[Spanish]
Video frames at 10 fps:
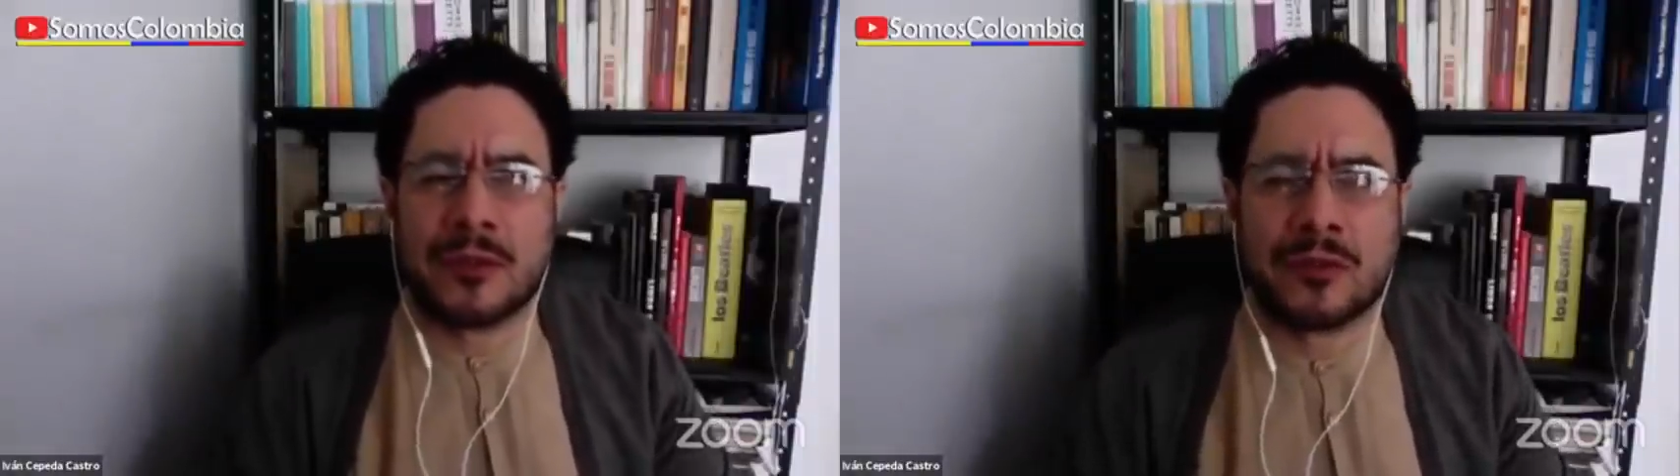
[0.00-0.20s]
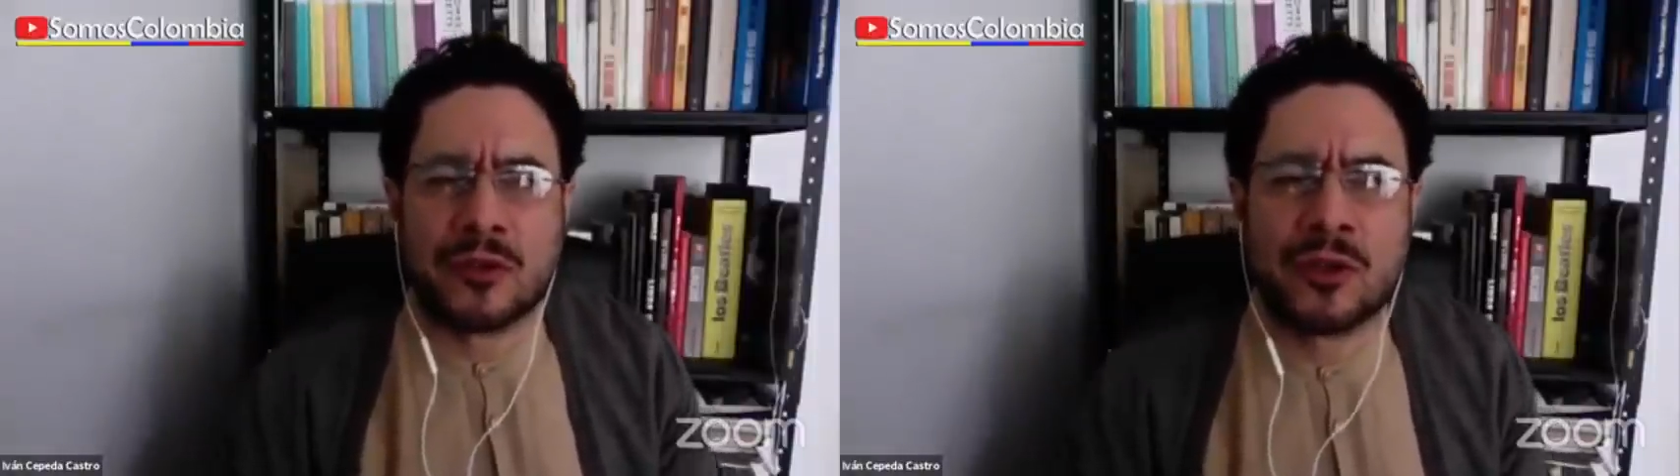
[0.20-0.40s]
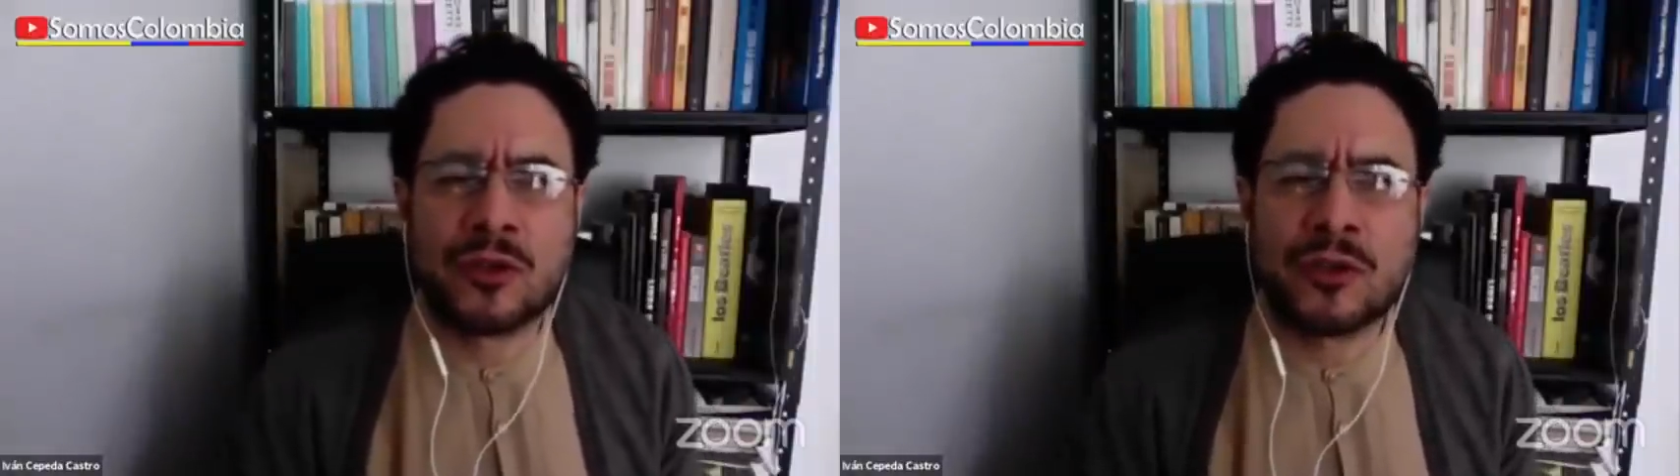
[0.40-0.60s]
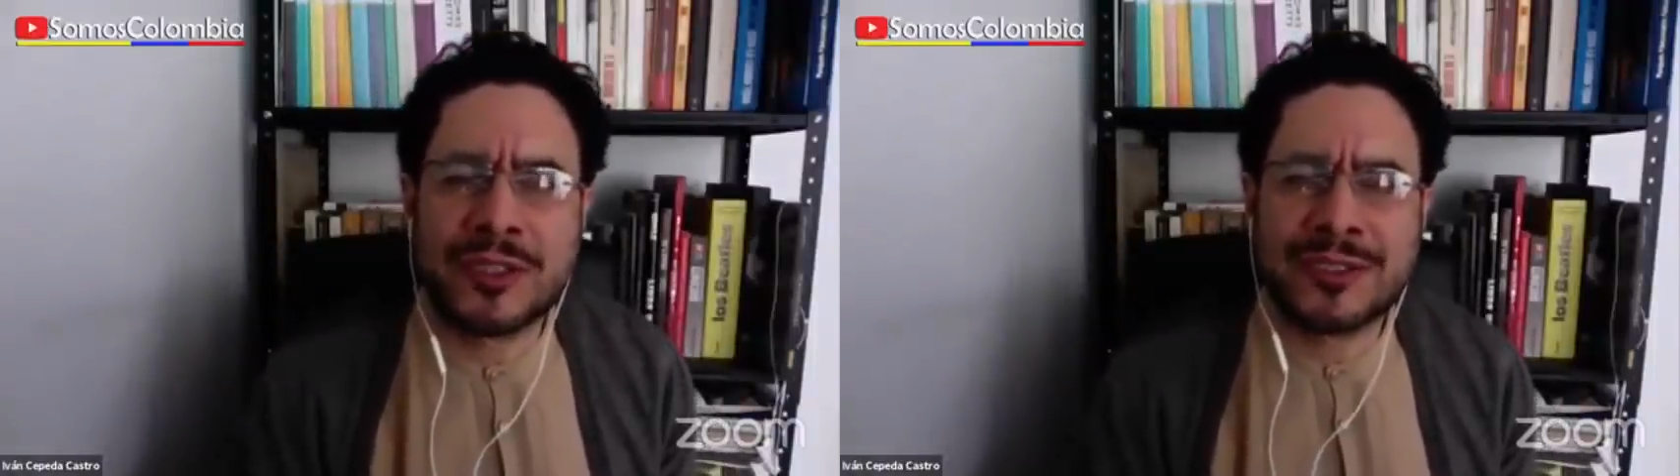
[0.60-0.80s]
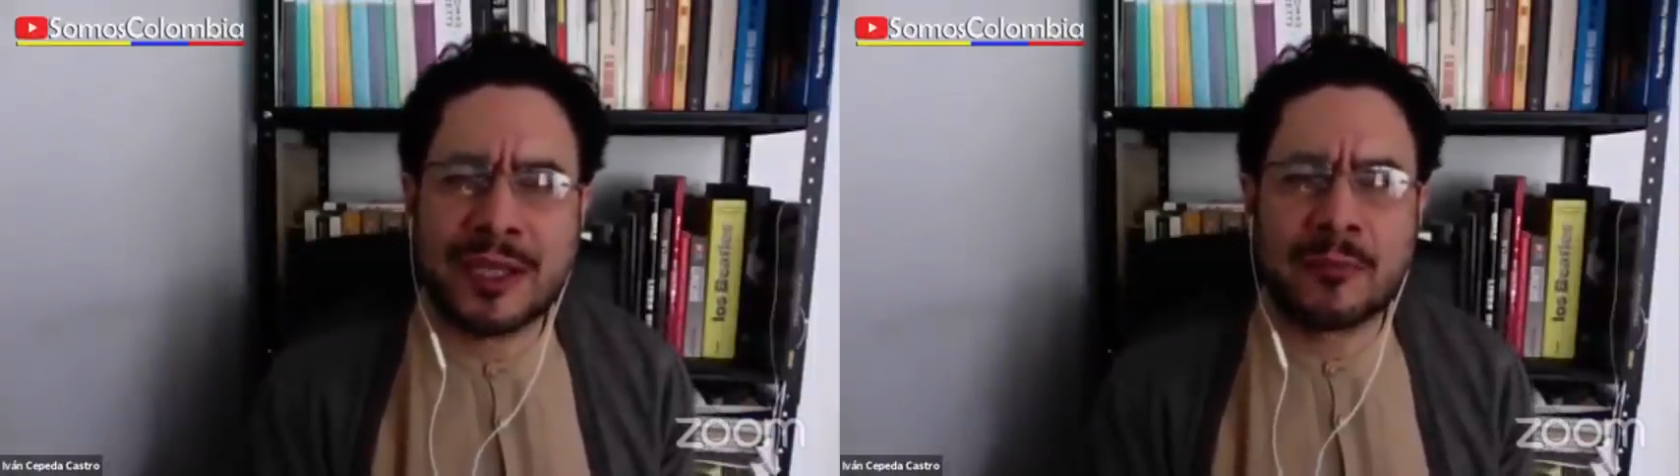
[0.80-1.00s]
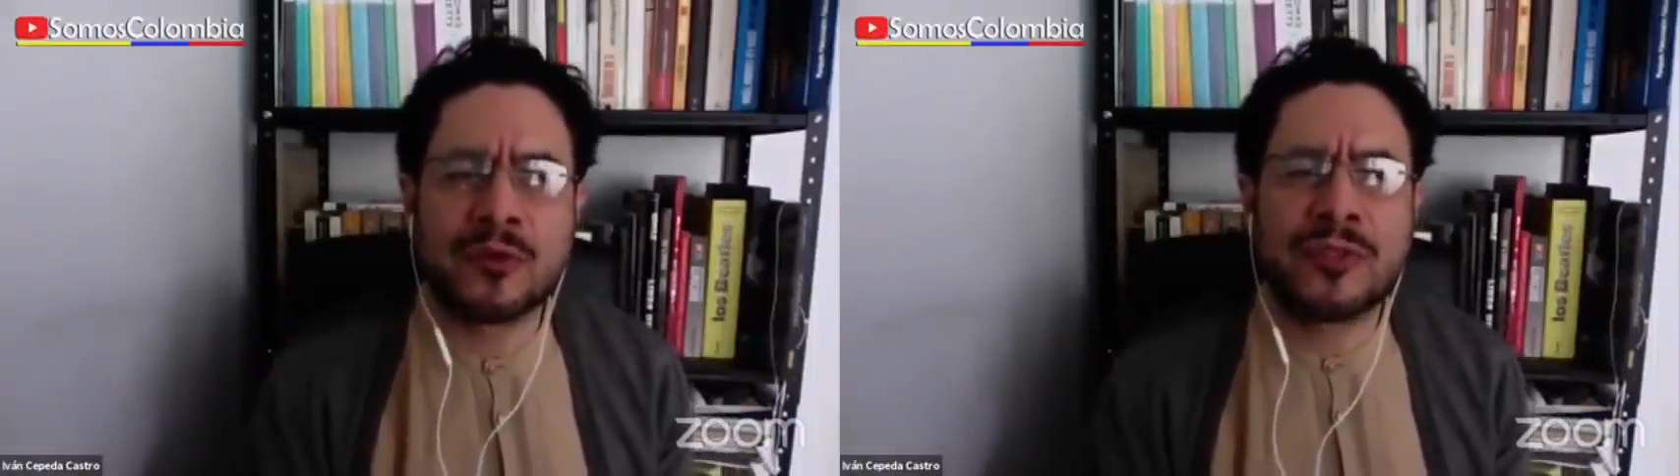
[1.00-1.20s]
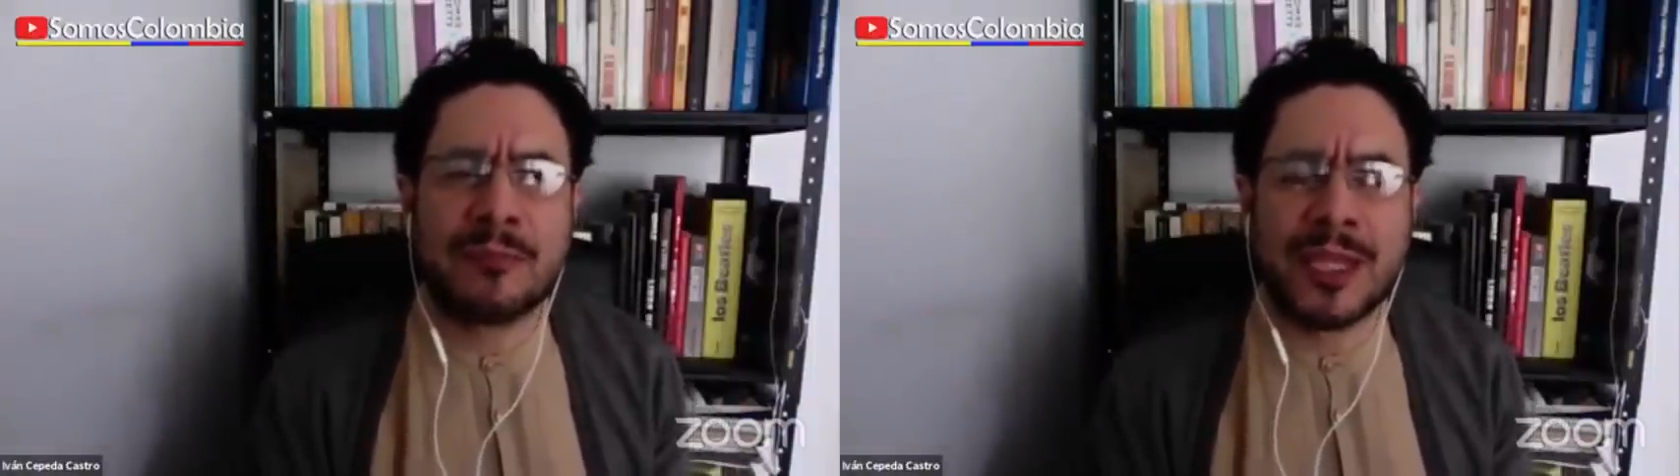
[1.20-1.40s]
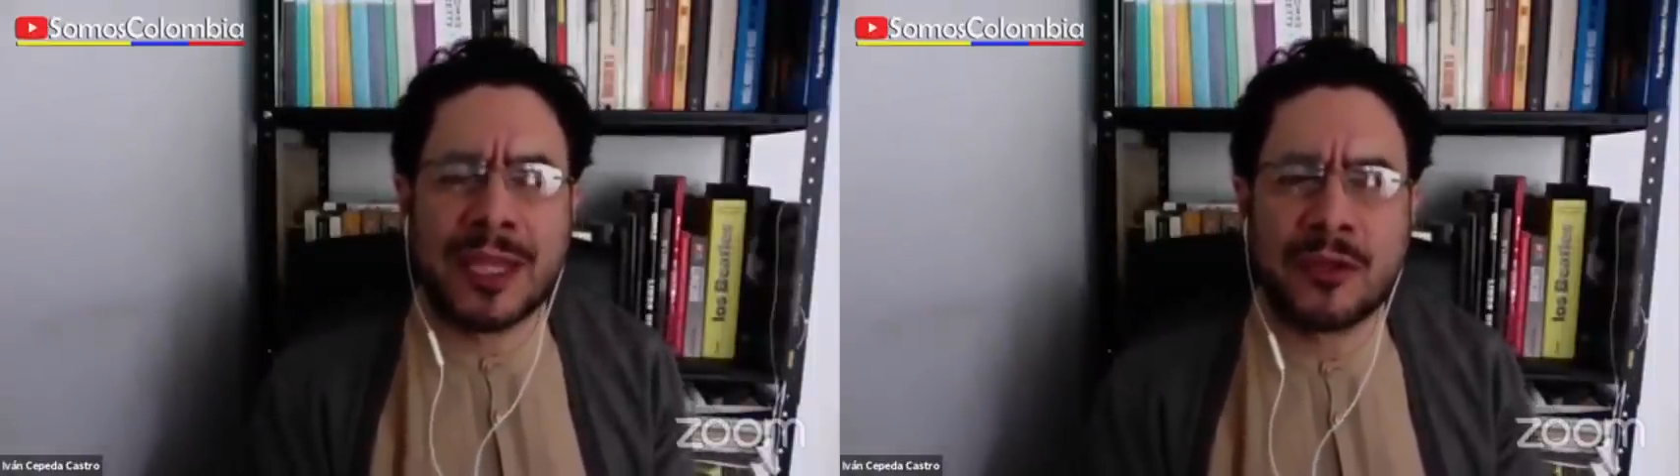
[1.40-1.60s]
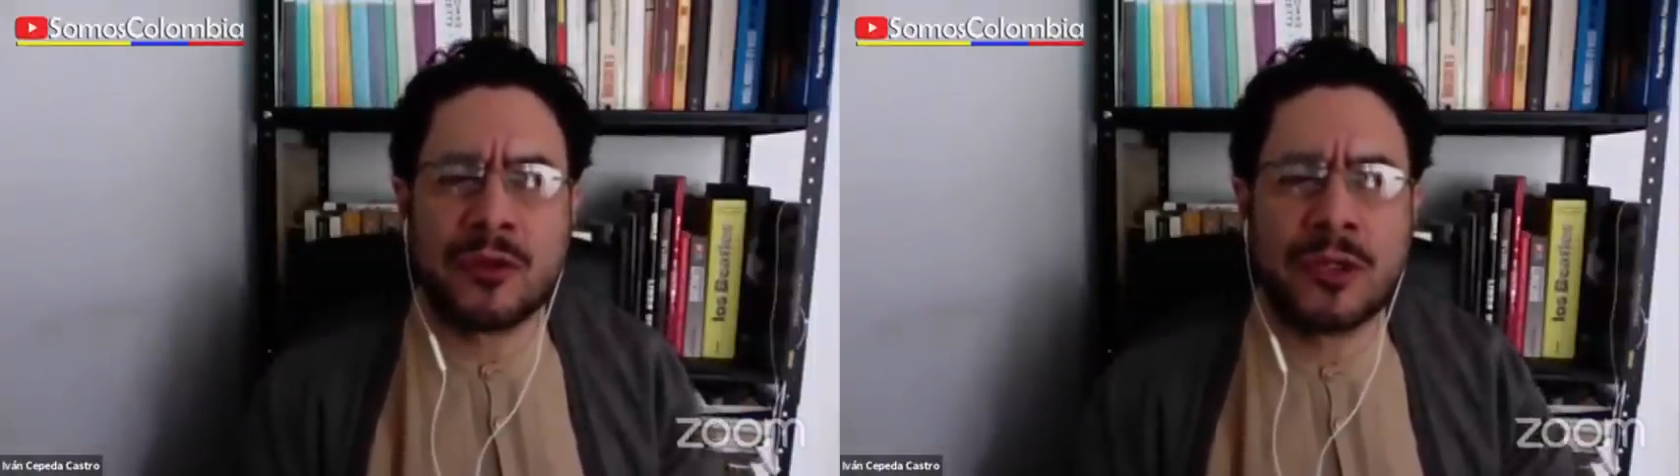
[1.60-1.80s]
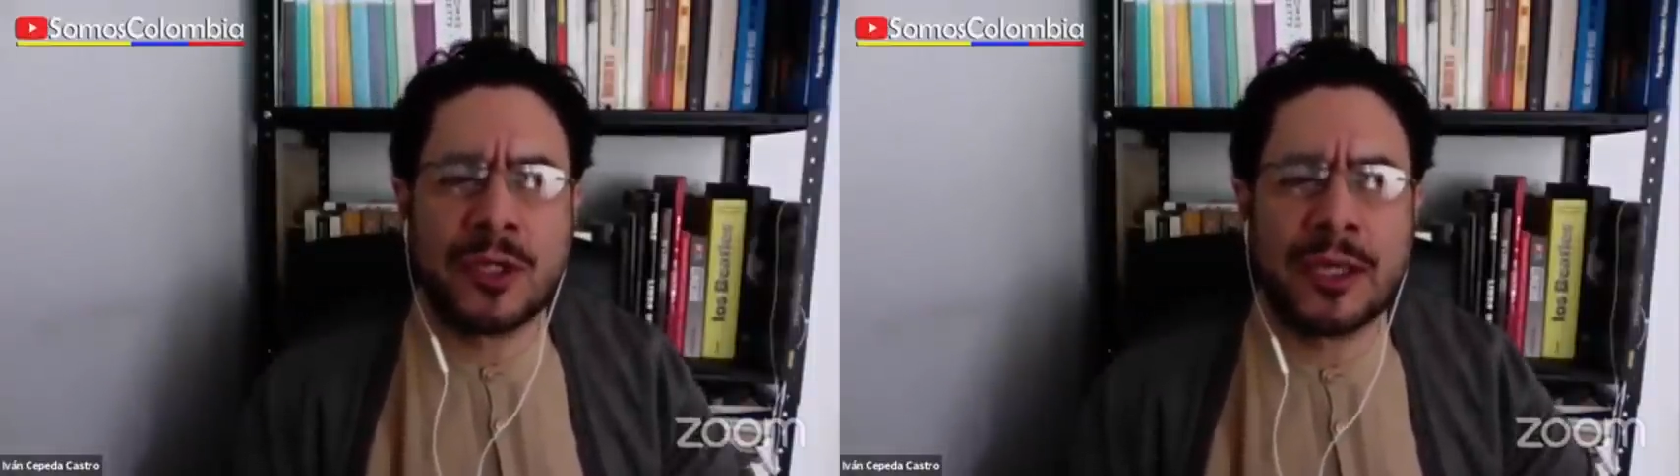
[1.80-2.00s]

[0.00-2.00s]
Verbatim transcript: nosotros estamos temiendo